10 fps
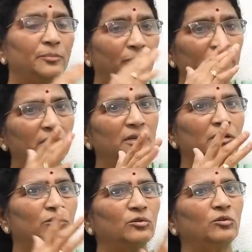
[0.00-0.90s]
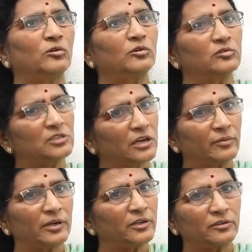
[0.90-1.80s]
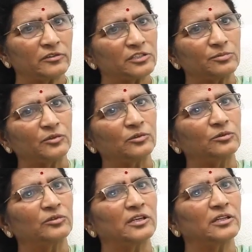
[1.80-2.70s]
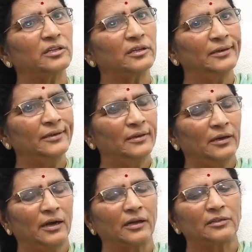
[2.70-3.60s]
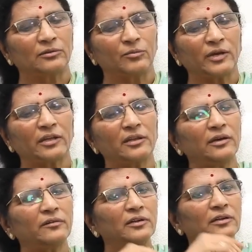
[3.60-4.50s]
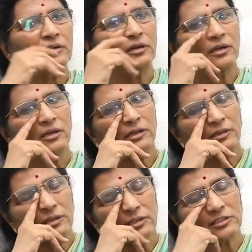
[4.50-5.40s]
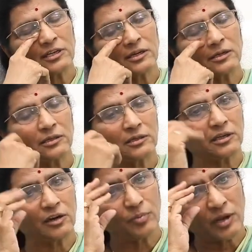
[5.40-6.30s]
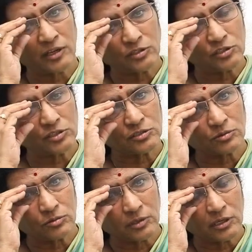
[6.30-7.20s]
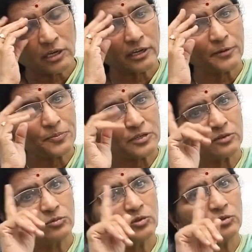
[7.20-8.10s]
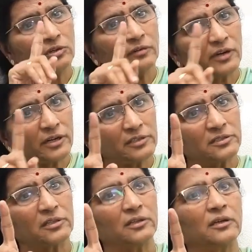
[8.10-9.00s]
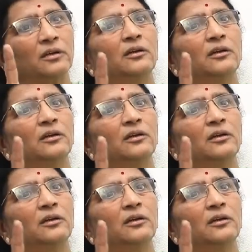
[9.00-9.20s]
ఇబ్బందిని ఎదుర్కోవటం సామాన్యుడు వశం అవుతుంది అది అతను మేధావి కనుకనే ఎంత జాగ్రత్తగా ప్లాన్ చేసుకొని కరప్షన్ ముందు నివారిస్తే